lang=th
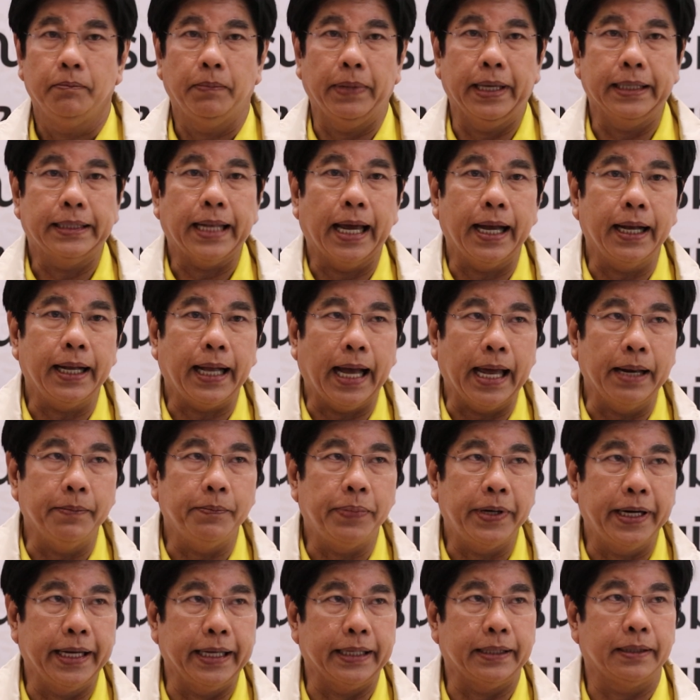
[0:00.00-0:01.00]
มีทั้งการ
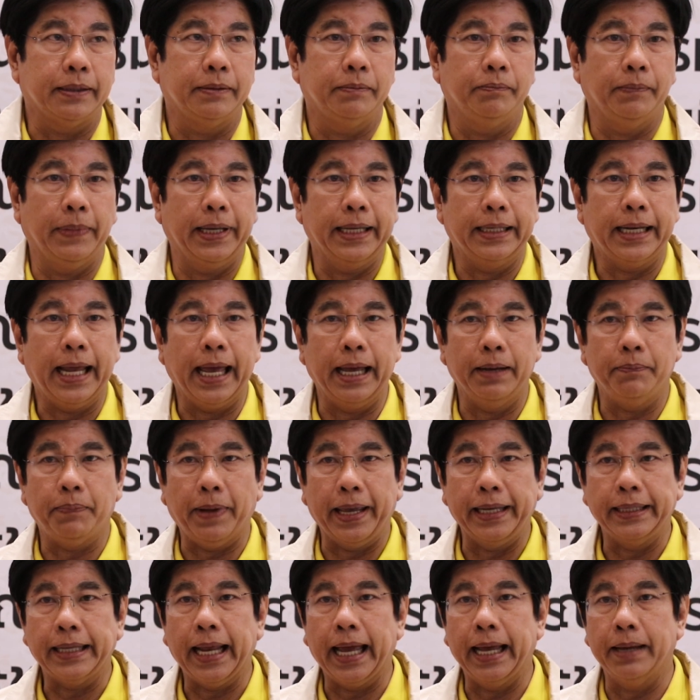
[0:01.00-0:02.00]
ผลิต มีทั้งไป
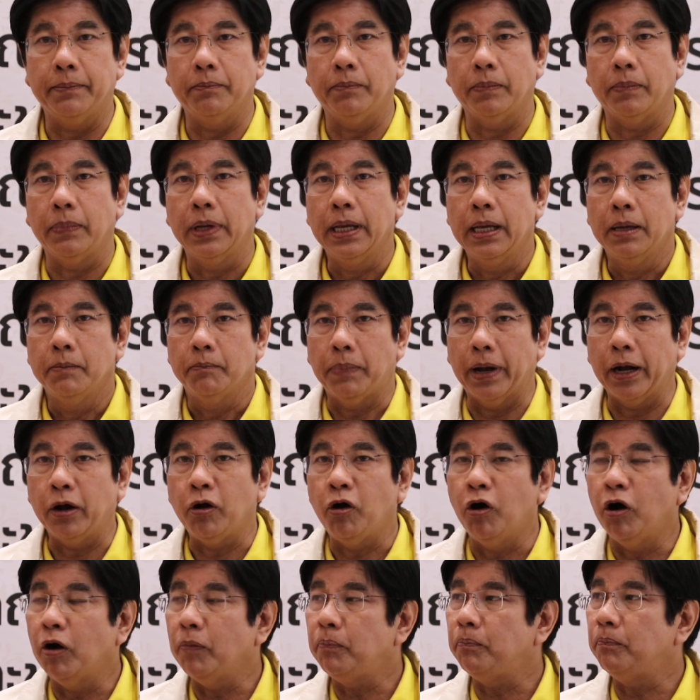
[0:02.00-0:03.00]
ทำประ
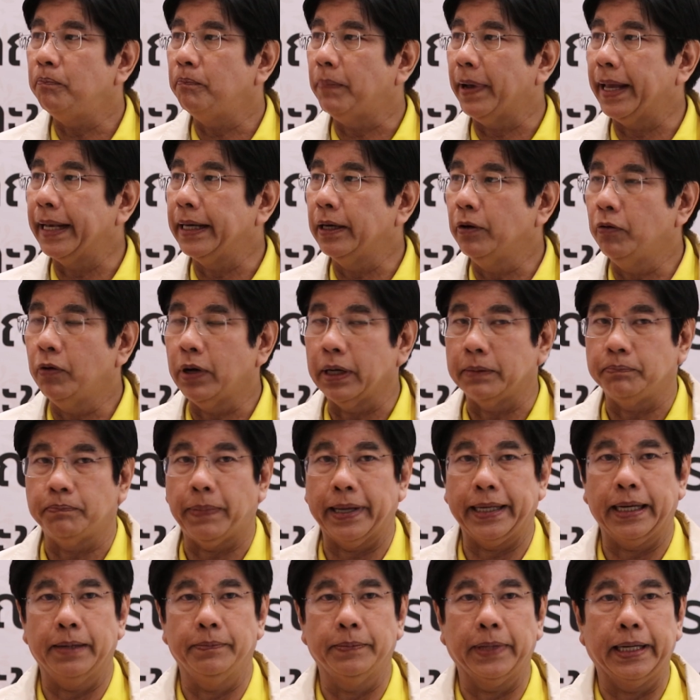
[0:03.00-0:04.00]
ครบไปนวดไป
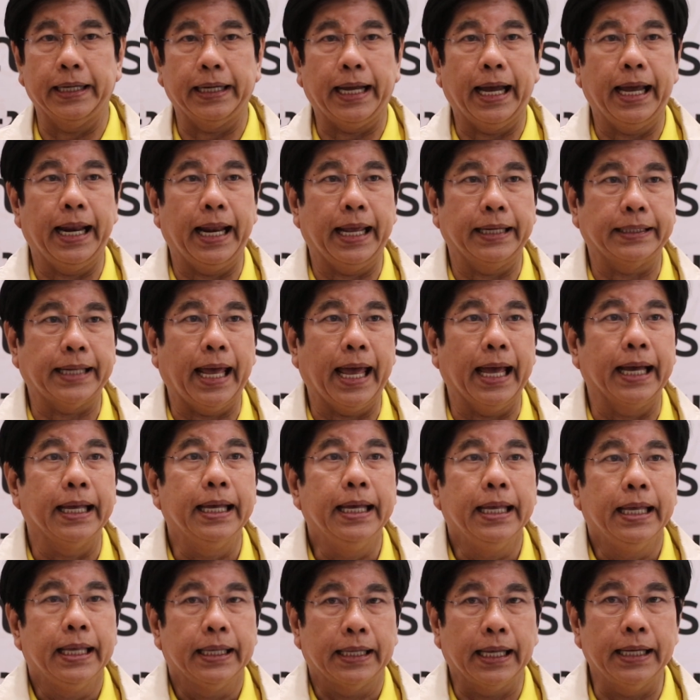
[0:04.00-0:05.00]
ดำเนินการต่า
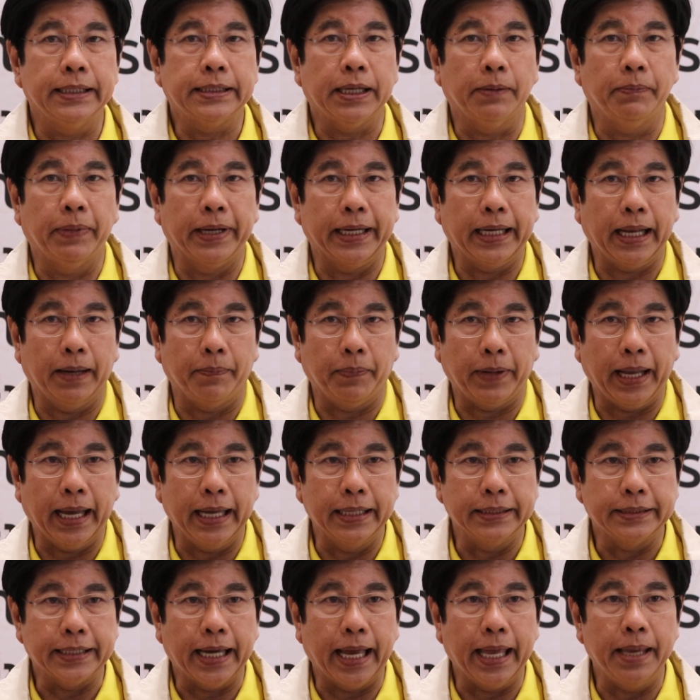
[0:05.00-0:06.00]
งๆ ซึ่งจะเหมือนกับกา
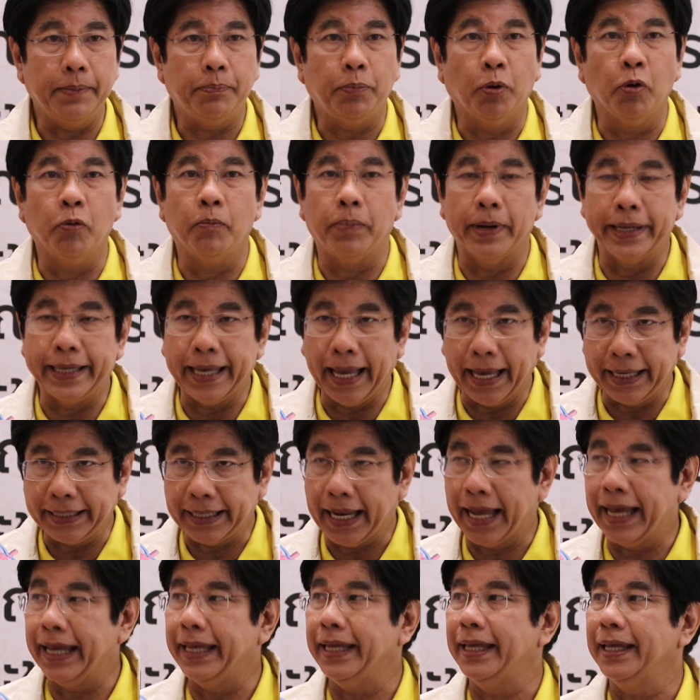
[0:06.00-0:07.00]
รใช้ภูมิปัญญา
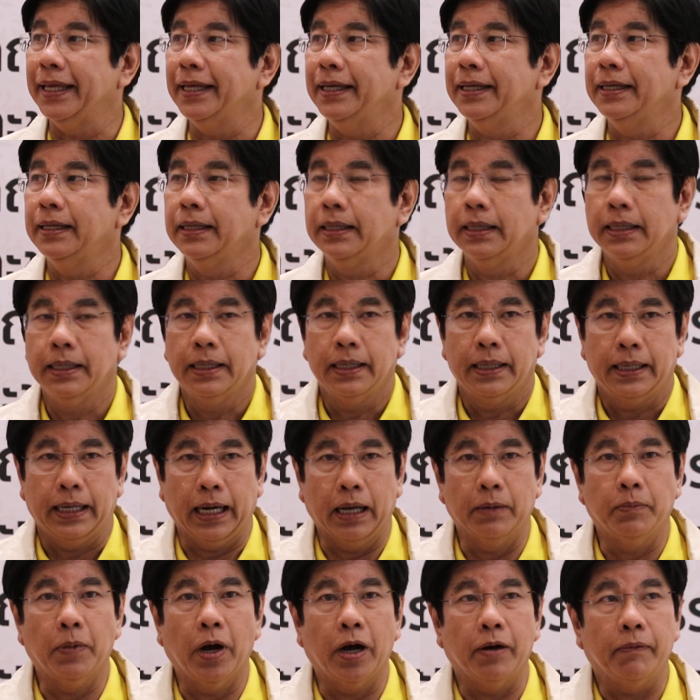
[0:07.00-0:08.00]
ไทย
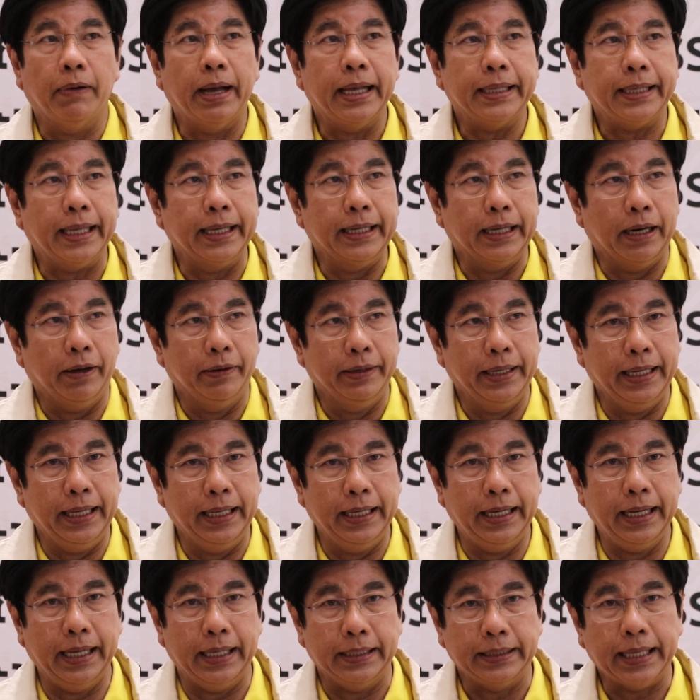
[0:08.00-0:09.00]
เรามองว่าสิ่งเหล่านี้
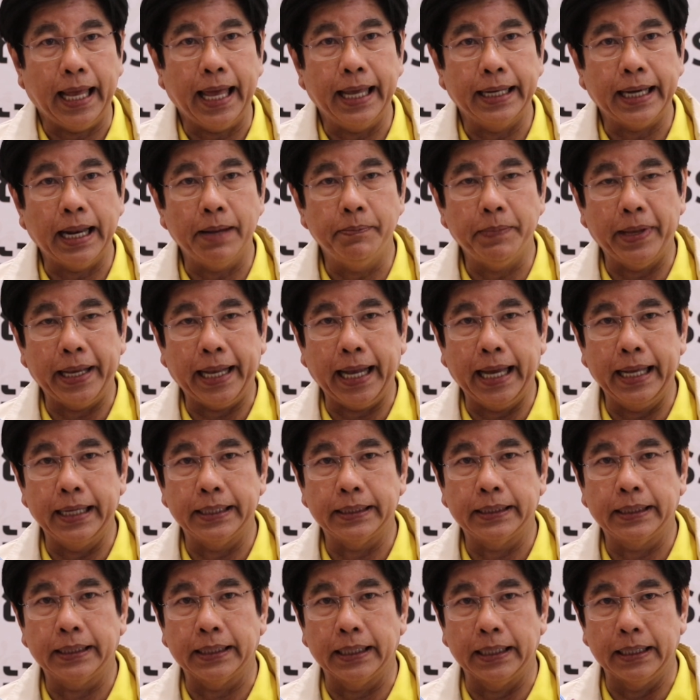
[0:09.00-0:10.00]
เนี่ยถ้าได้มีการ
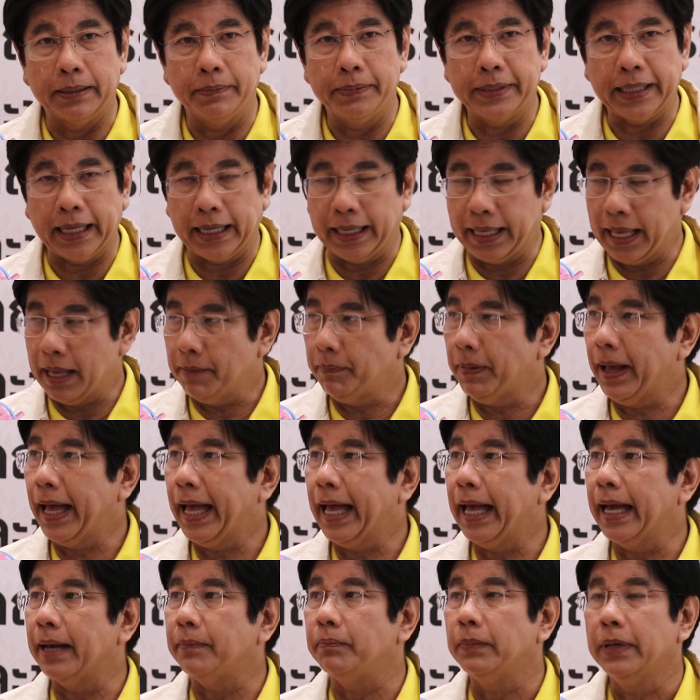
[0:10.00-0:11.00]
เสริมศักย
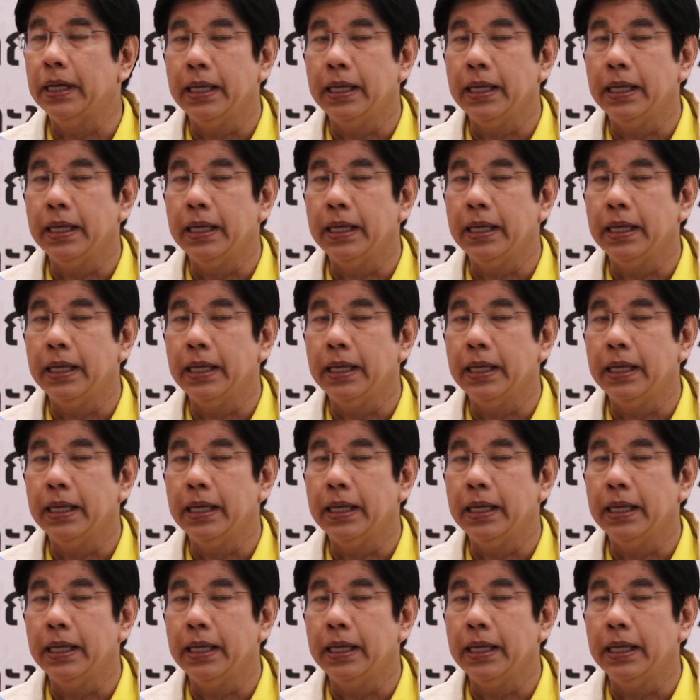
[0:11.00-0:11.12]
ภาพ